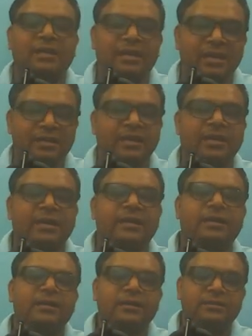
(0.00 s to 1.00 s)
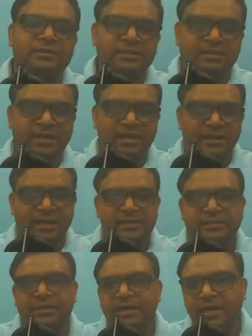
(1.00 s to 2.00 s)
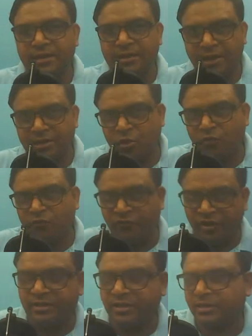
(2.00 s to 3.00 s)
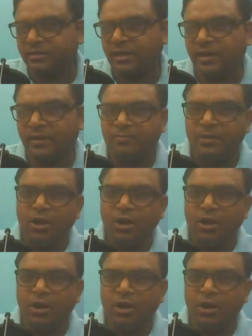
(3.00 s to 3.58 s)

धीरे धीरे जिस तरीके से ये डेटा को फीड करता है